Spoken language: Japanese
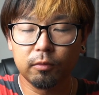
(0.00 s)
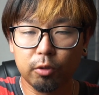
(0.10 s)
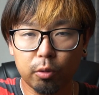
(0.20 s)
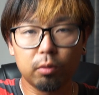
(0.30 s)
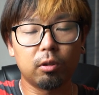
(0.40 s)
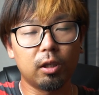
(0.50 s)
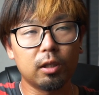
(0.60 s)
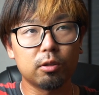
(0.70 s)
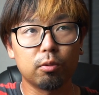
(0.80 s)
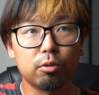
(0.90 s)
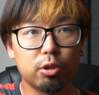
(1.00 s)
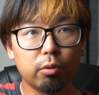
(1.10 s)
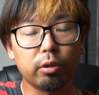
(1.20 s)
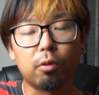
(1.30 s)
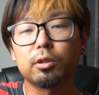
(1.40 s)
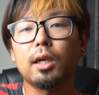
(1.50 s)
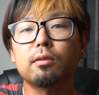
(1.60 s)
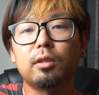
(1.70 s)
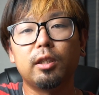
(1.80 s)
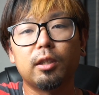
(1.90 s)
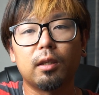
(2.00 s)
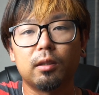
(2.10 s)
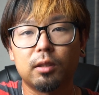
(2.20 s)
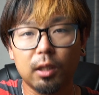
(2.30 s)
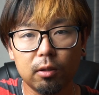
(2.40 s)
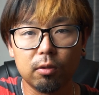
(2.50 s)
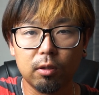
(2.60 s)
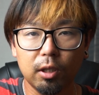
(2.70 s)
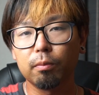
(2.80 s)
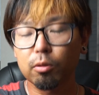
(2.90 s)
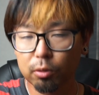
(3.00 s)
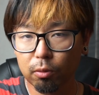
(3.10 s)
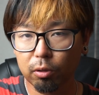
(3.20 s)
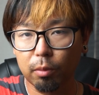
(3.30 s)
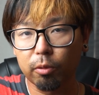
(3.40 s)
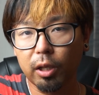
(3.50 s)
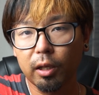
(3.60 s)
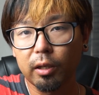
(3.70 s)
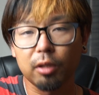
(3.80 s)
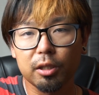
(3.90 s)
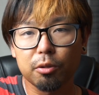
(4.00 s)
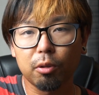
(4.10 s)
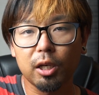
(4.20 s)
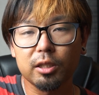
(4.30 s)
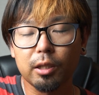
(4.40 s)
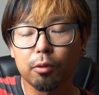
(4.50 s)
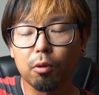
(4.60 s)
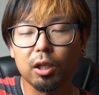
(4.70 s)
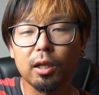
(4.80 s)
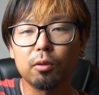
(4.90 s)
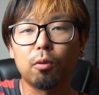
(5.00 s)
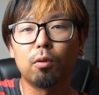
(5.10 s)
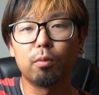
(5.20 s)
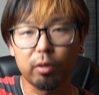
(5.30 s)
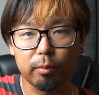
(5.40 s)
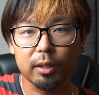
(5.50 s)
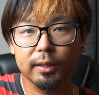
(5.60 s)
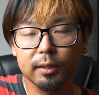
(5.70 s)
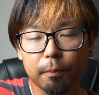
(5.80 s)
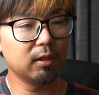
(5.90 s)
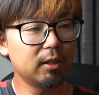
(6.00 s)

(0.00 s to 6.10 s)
ということでね、その上位5作品なんですけど、僕の方でもね、ね紹介していこうかなと思います。